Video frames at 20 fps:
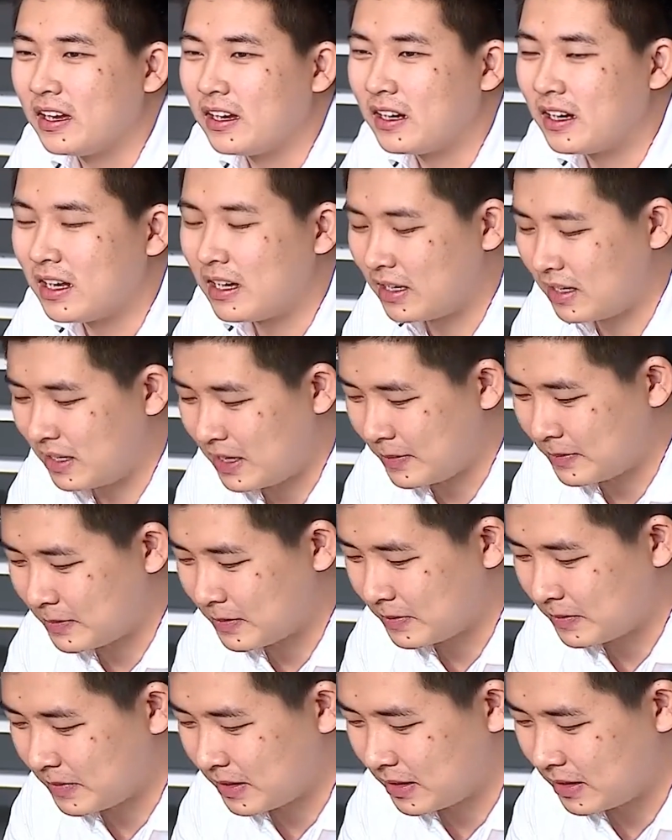là
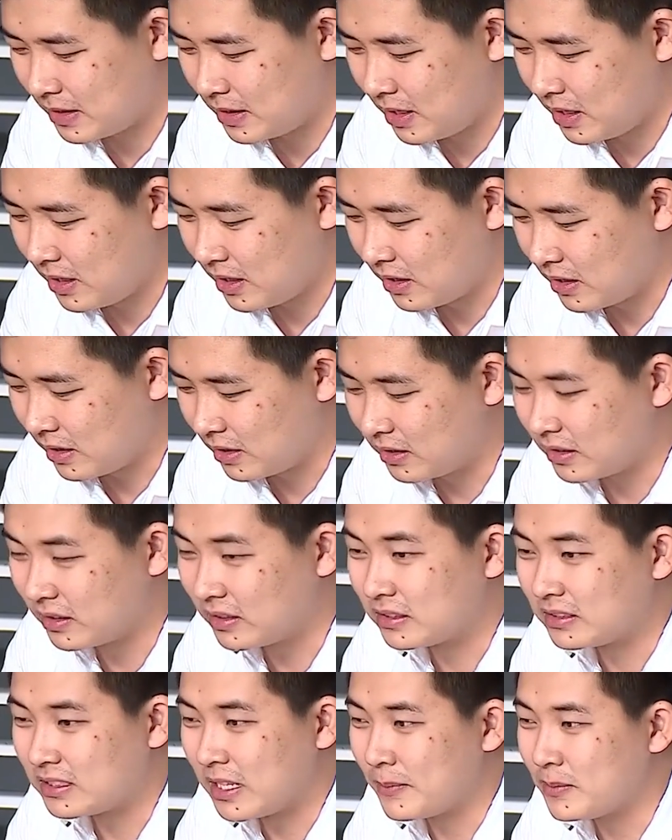là làm
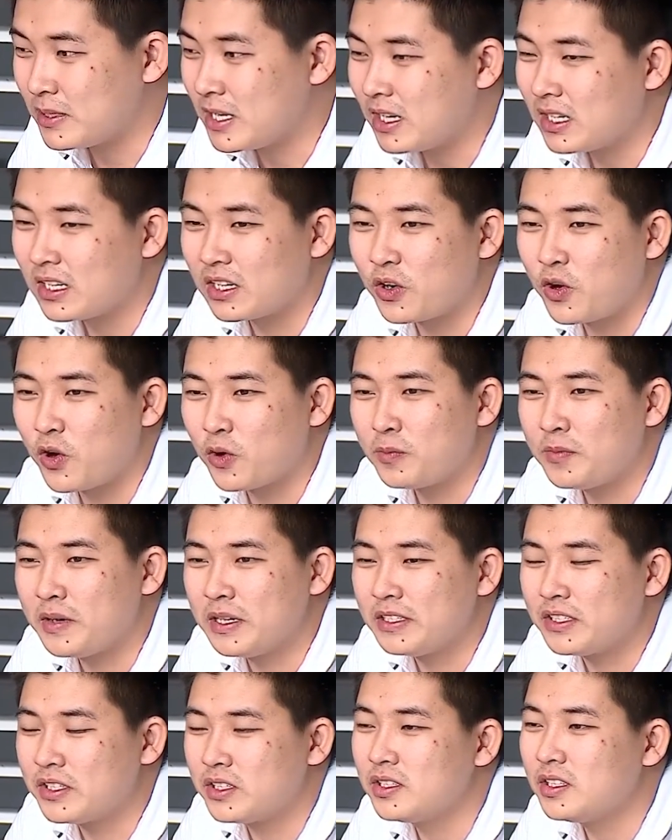uh, dám chắc là
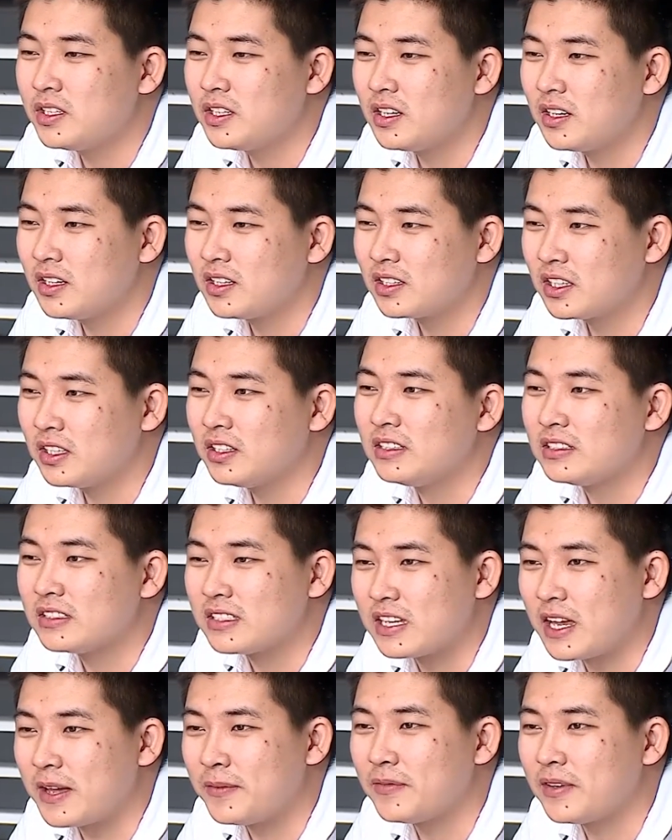con mình
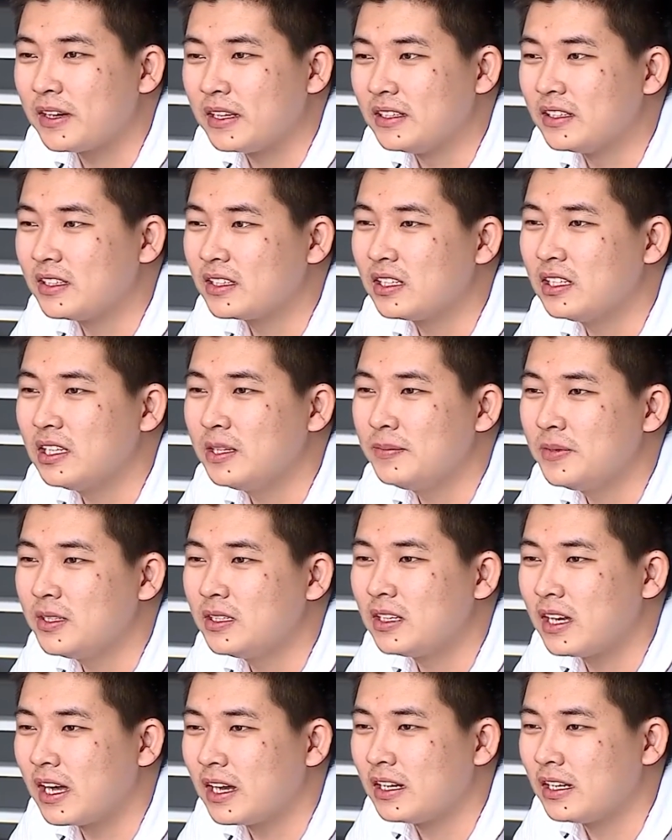chưa từng xem phải những
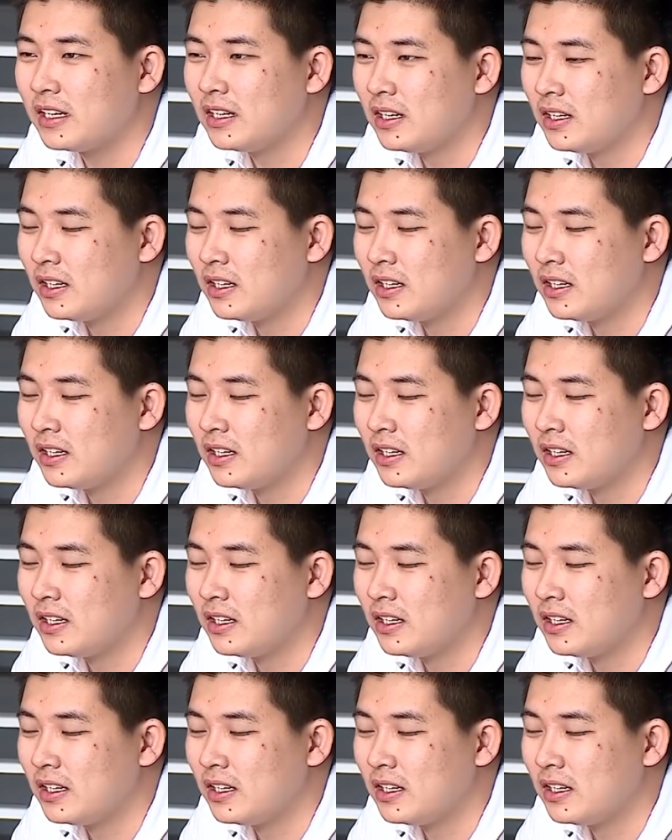clip như thế